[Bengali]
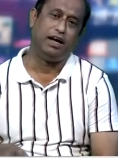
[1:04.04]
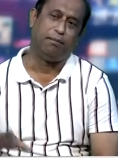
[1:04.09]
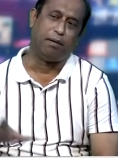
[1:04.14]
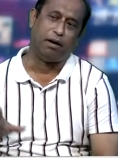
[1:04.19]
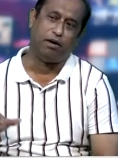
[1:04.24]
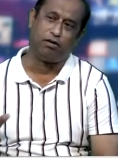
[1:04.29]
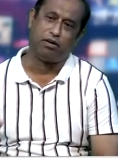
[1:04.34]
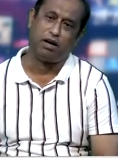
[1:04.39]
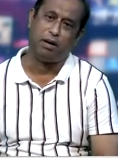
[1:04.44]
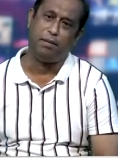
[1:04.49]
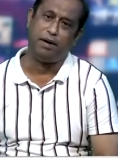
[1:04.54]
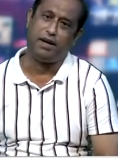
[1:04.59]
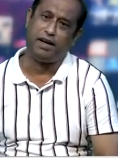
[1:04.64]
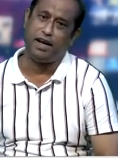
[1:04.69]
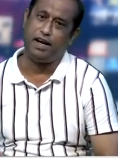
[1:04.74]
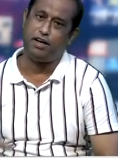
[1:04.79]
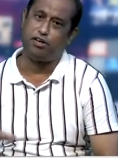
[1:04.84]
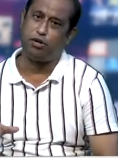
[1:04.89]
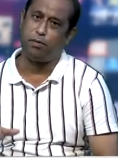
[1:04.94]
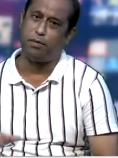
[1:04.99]
মানগ্রামের
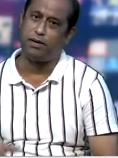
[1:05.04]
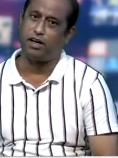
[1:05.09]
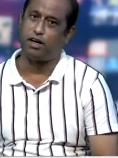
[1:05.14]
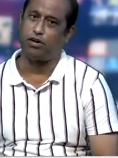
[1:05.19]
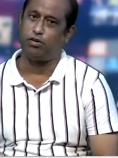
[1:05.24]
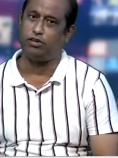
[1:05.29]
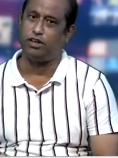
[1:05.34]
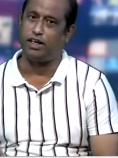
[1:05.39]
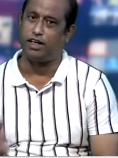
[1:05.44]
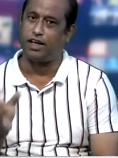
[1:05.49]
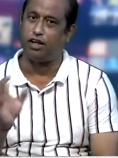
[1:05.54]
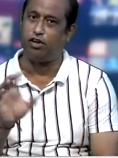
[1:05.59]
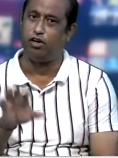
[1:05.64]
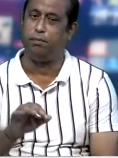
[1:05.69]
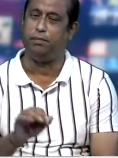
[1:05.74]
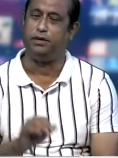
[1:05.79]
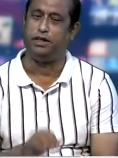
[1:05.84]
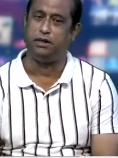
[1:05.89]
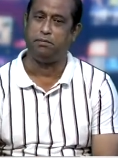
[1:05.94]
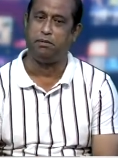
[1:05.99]
এই সভাটার কথা কেন
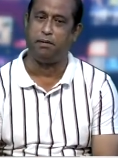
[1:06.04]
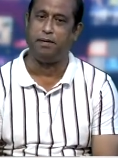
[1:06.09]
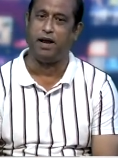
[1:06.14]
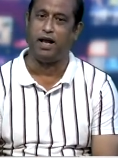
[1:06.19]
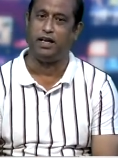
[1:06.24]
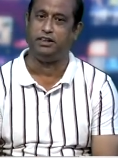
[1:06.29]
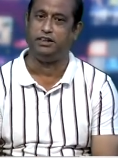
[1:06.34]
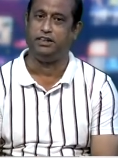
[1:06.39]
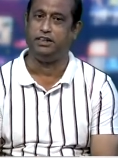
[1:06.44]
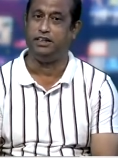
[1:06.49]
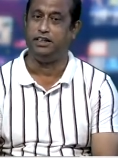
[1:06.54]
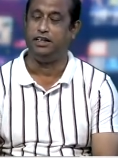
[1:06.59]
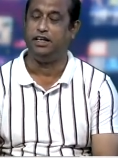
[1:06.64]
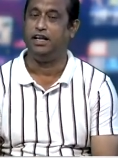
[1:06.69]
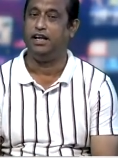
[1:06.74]
বিশেষভাবে আনছি